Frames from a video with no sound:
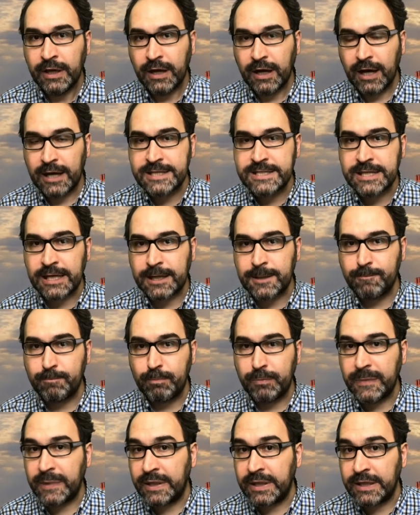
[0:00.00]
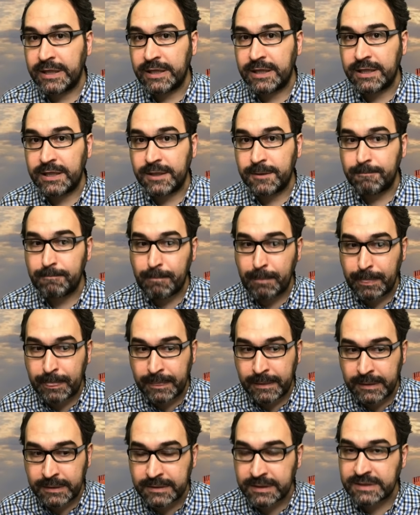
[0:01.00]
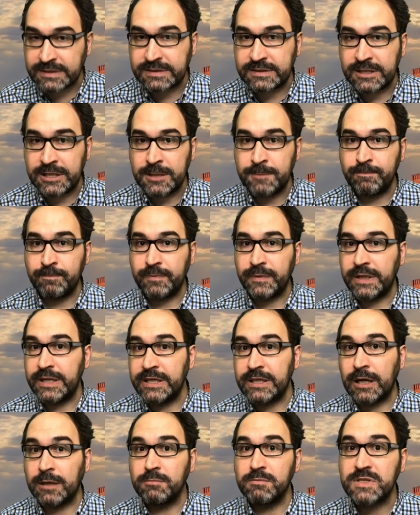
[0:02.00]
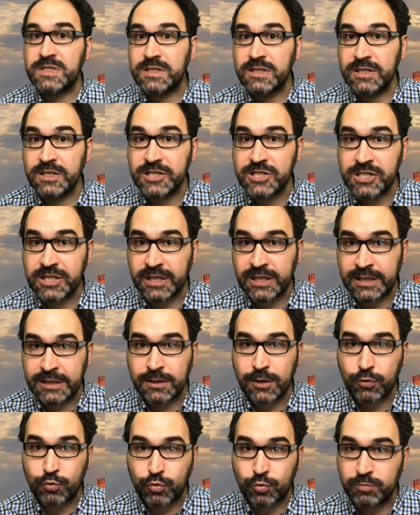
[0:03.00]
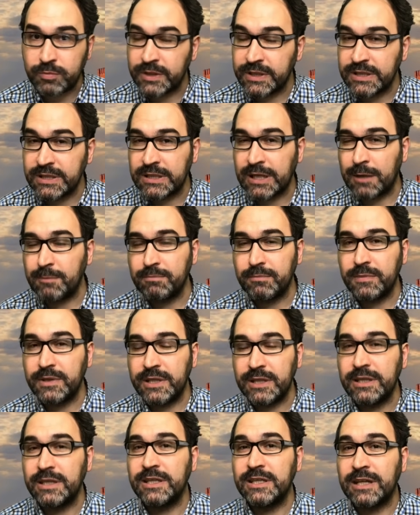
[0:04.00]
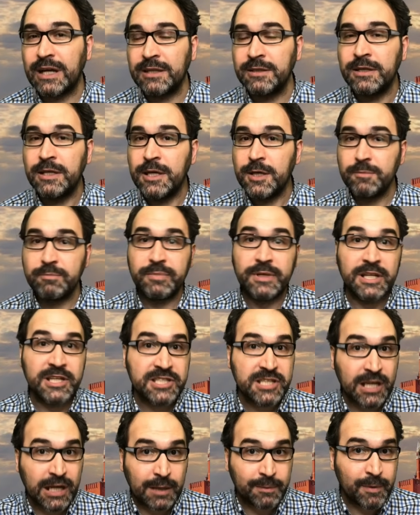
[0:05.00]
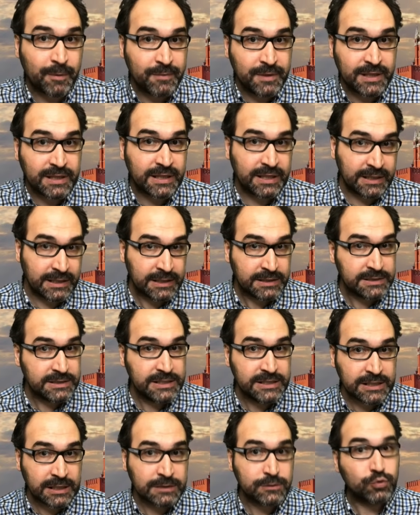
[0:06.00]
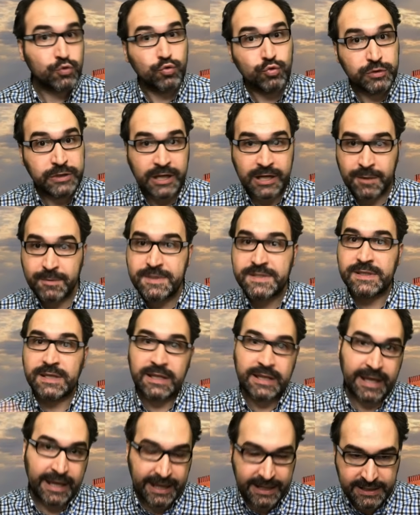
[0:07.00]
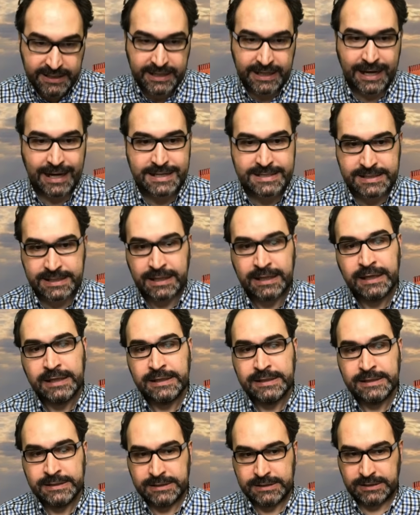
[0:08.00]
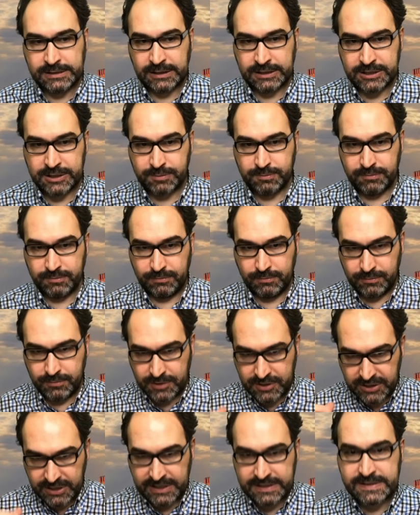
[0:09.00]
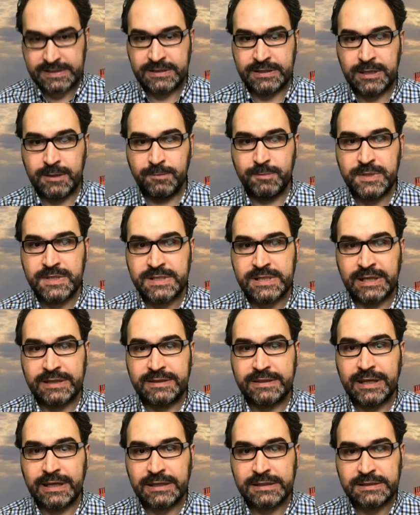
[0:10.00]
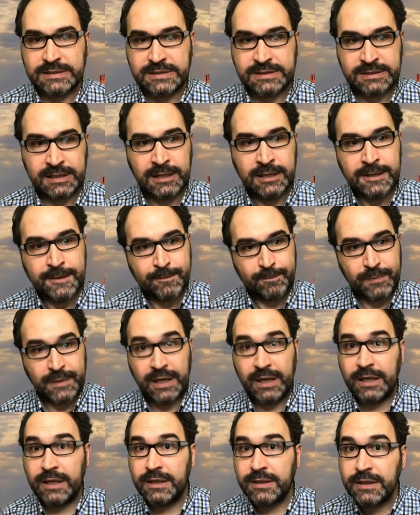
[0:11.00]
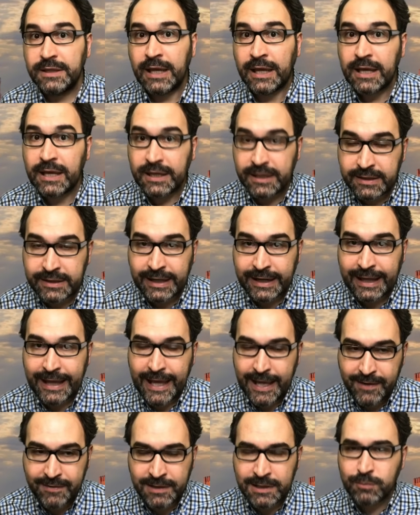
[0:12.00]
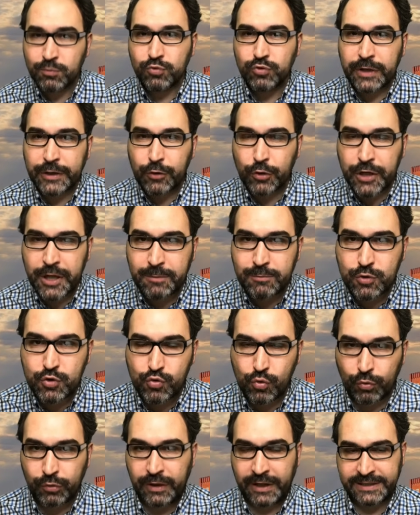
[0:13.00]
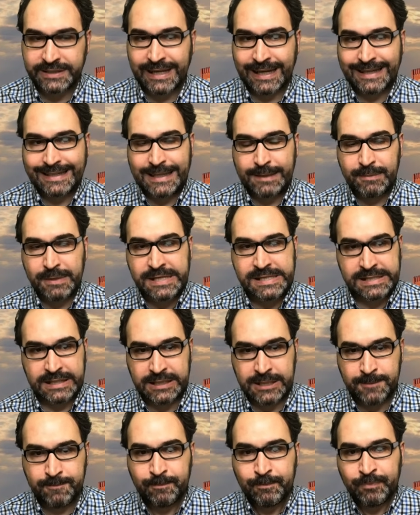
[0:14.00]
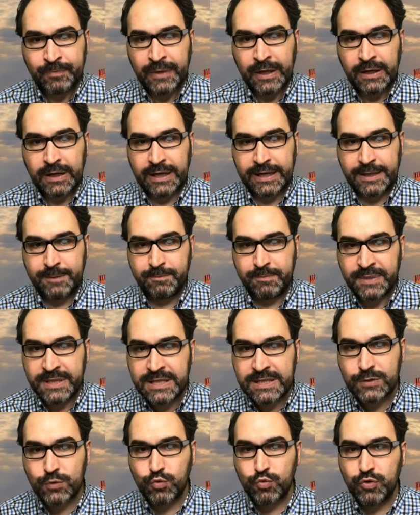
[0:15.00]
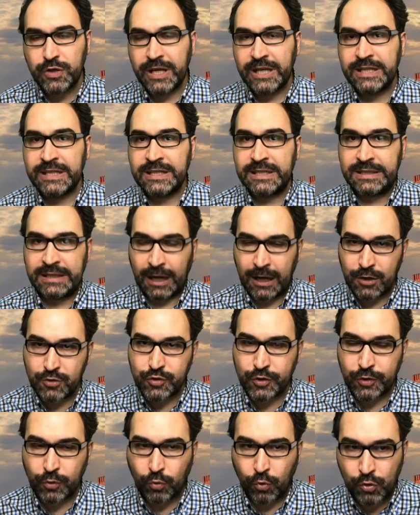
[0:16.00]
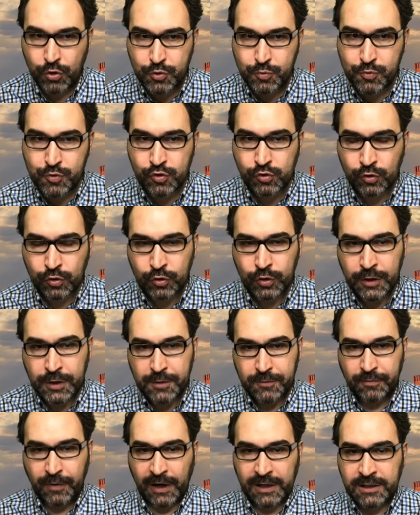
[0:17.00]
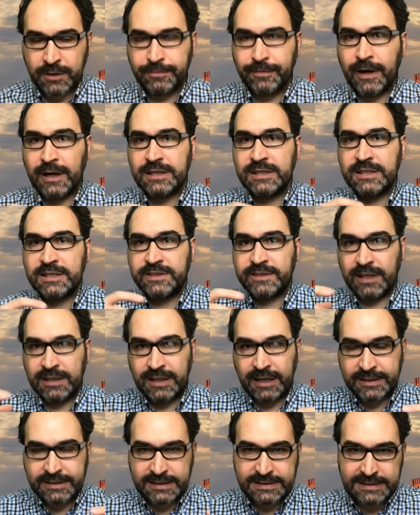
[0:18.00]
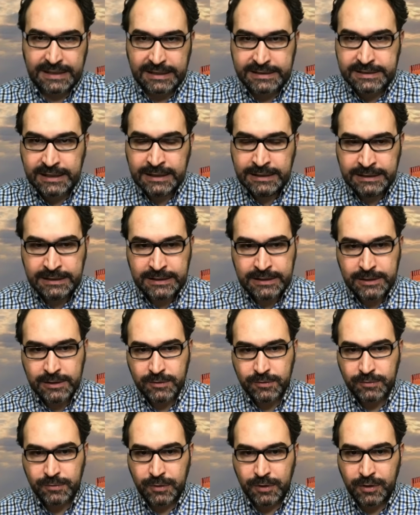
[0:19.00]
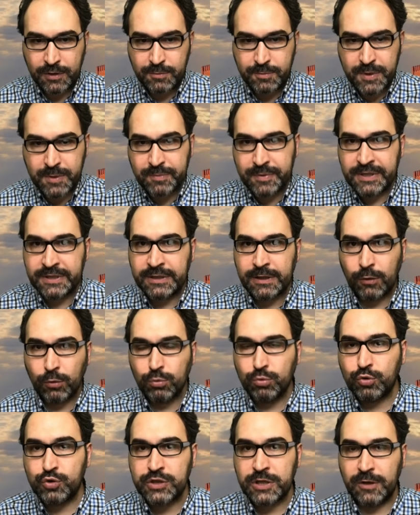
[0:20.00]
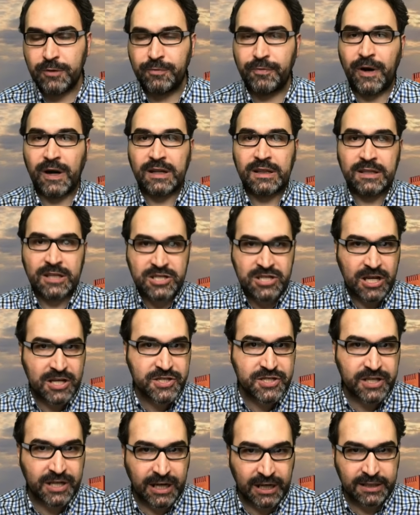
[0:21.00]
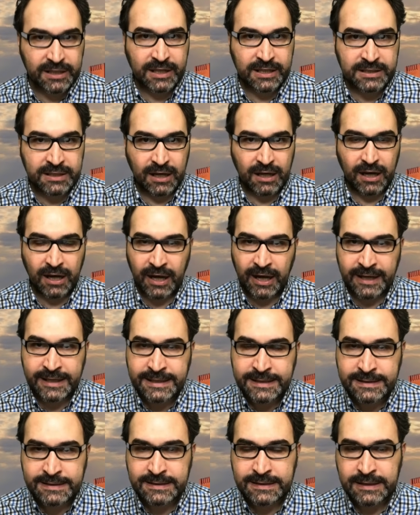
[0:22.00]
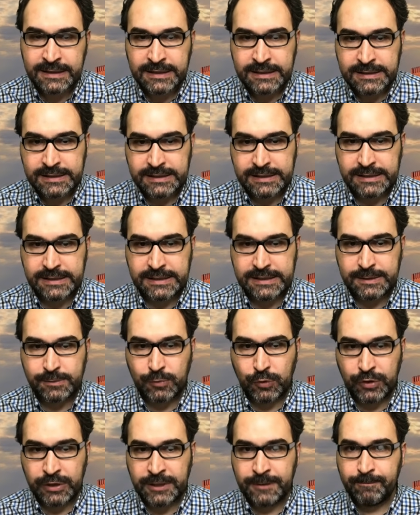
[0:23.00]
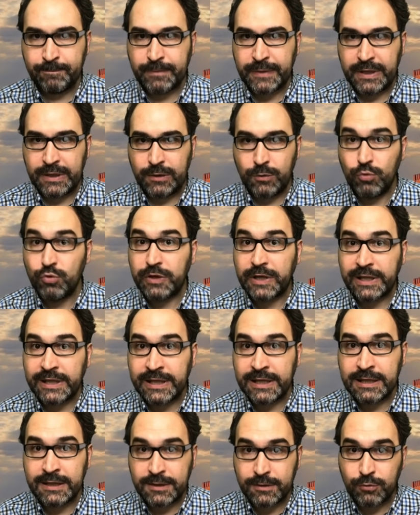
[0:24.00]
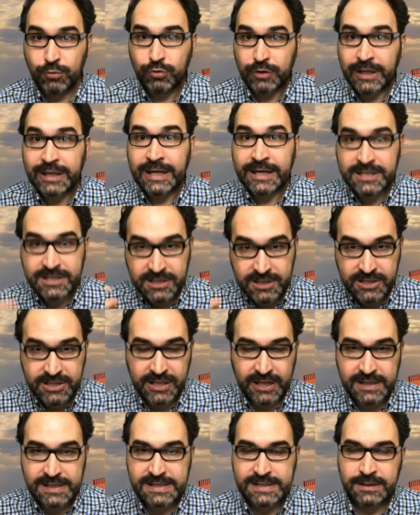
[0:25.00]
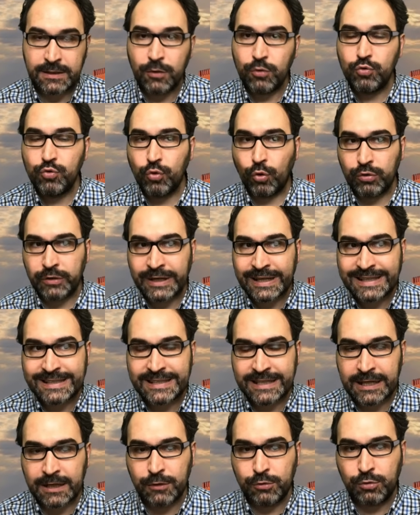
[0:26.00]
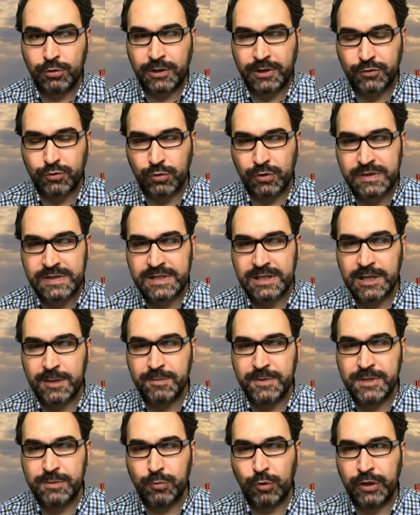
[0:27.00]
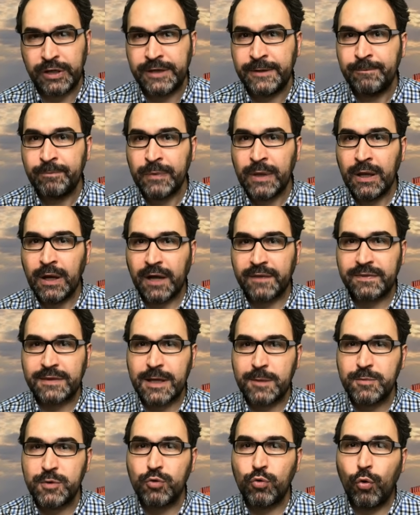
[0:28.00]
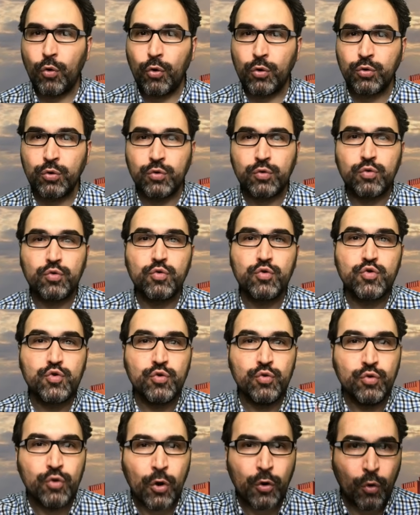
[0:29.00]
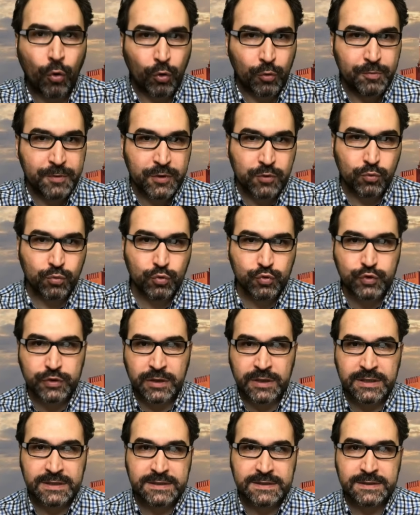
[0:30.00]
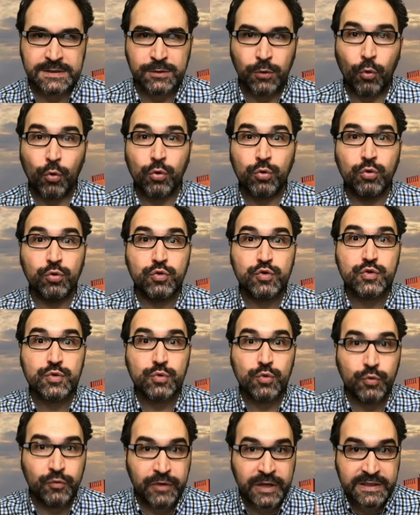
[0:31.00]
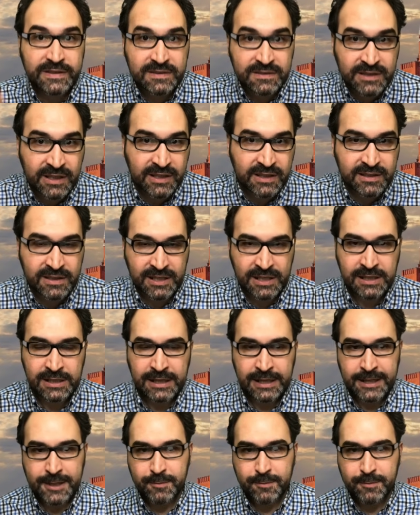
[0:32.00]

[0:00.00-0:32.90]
Ancak e, nasıl diyelim İran-Mısır ilişkileri ne durumda? İran, İran Birleşik Arap Emirlikleri, İran, Suudi Arabistan eğer girerse çalışma içerisinde bizzat yer alırsa e, ne nereye evli bunlar önemli sorular. Yani demek istediğim hani BRICS üyeleri daha önce de konuşmuştuk. Farklı farklı kıtalarda zaten e, birbirinden oldukça farklılaşan çıkarlara da ait e, böyle e, ülkelere ülkeler içerisinde üye olarak yer alıyorlar. Dolayısıyla bir böyle hatta bir örgüt tüzüğü de yok. Bir uluslararası örgüt hüviyetinde de değil.